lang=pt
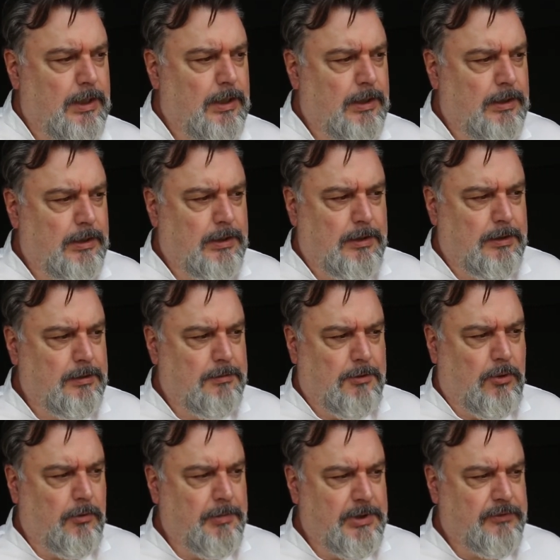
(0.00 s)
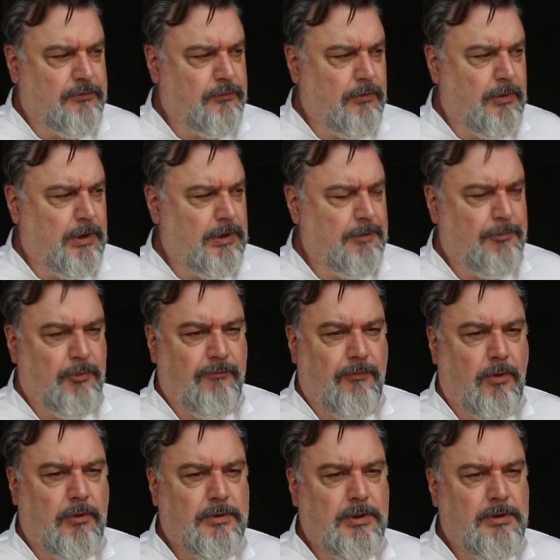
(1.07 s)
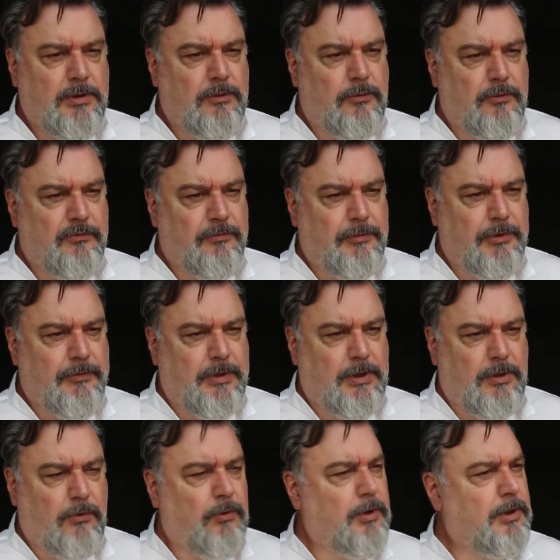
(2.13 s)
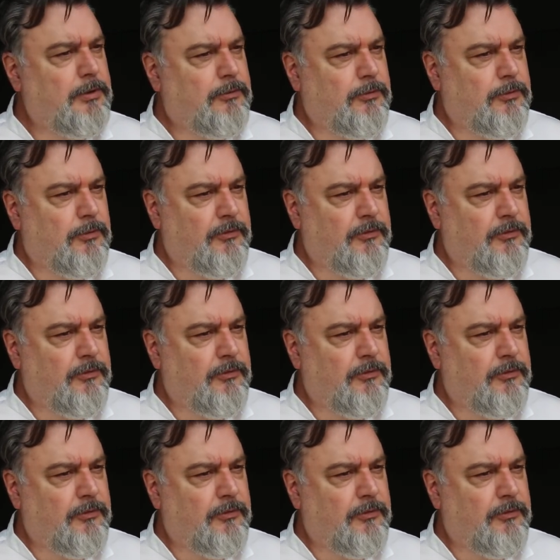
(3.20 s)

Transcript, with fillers: Ele começou ali por volta de 2008,